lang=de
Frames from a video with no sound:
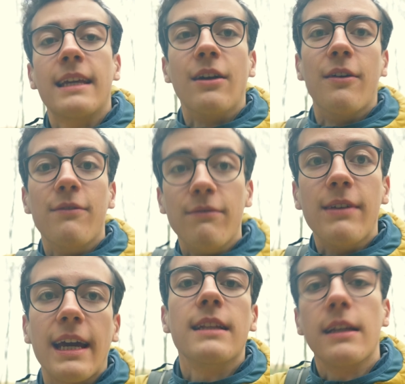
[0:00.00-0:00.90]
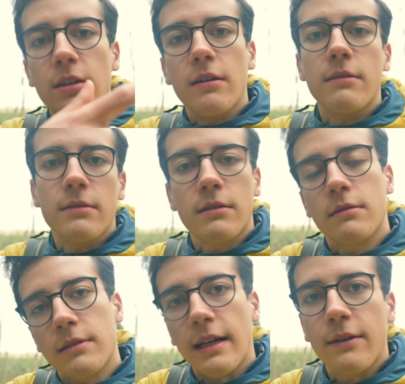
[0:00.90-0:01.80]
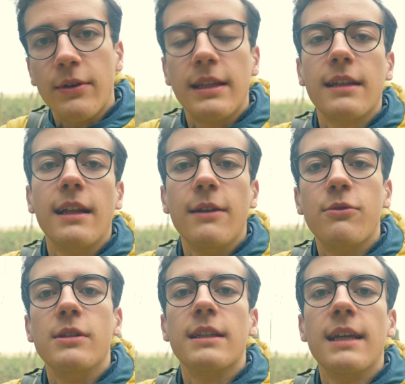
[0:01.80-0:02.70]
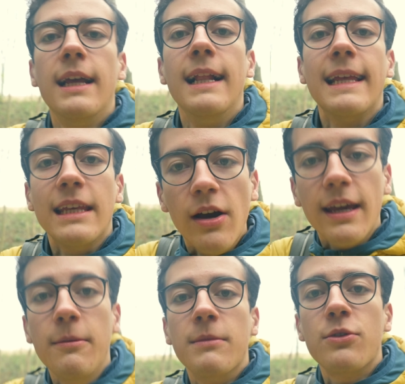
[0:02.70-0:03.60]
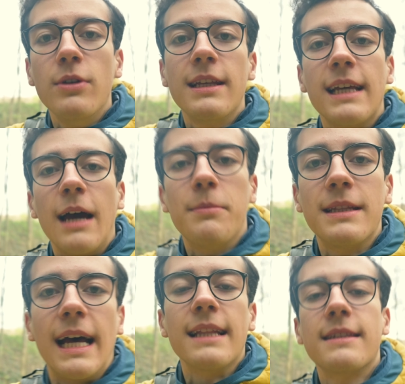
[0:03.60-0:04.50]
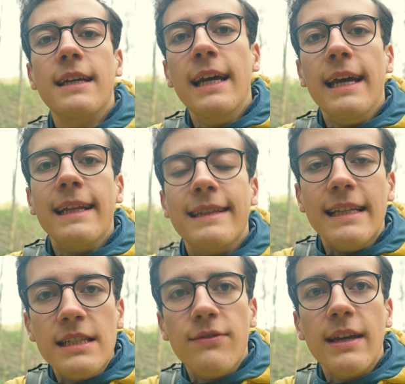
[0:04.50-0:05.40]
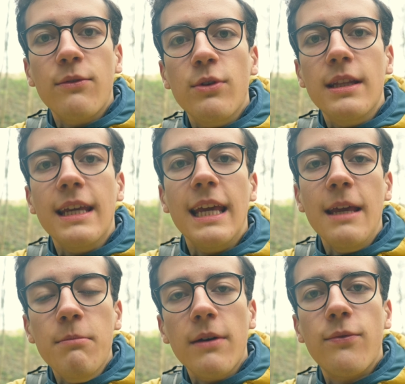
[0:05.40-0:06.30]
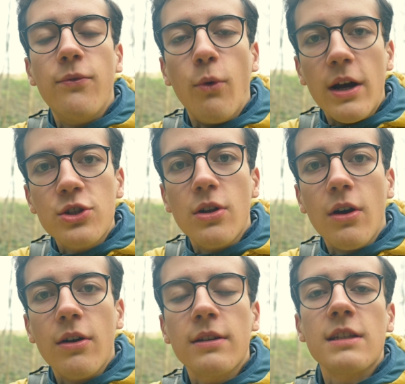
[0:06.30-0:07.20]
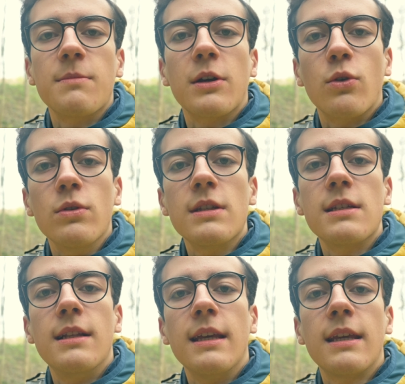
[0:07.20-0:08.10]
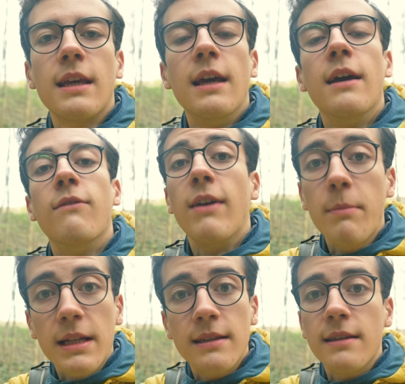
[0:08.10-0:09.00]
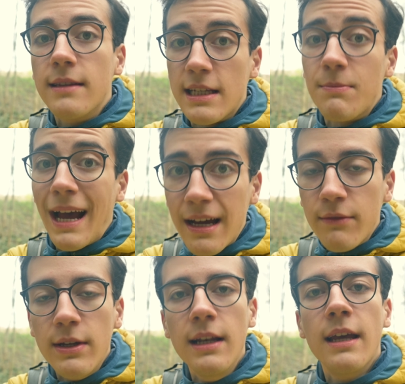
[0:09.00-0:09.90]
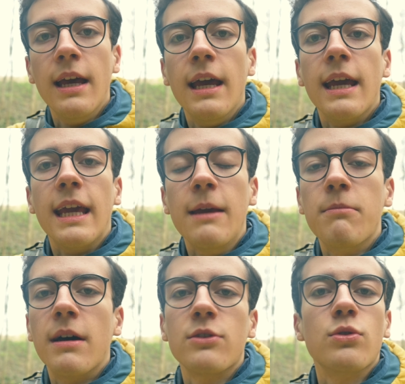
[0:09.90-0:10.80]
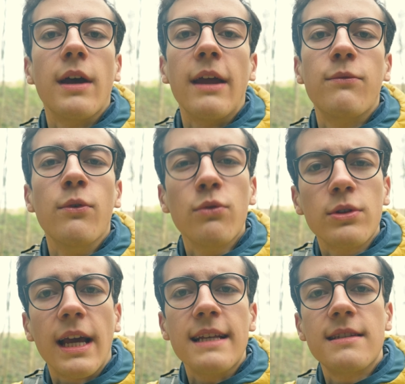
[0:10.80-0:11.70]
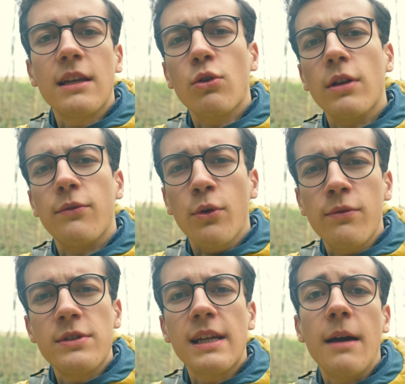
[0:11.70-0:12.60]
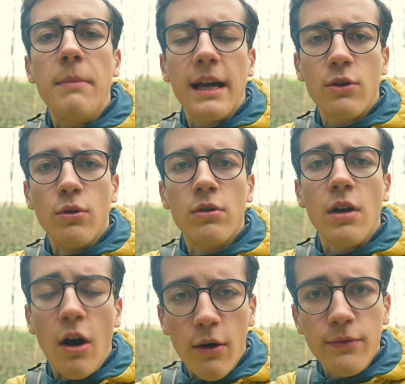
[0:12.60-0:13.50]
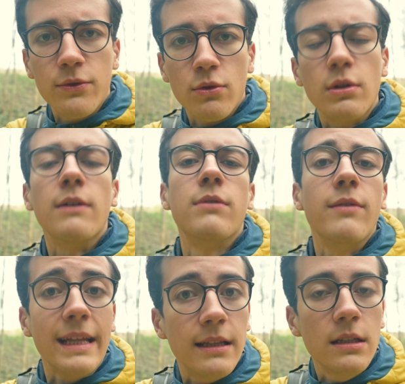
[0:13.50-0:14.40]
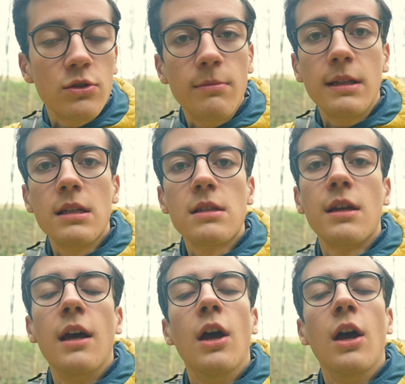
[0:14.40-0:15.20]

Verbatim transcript: Genau, während er da gleich fertig telefoniert. Ja, im natürlichen Habitat. Deswegen würde ich immer vorschlagen, dass man grundsätzlich, wenn man das machen will, immer so ein 35 oder 50er Makro kauft oder verwendet zumindest.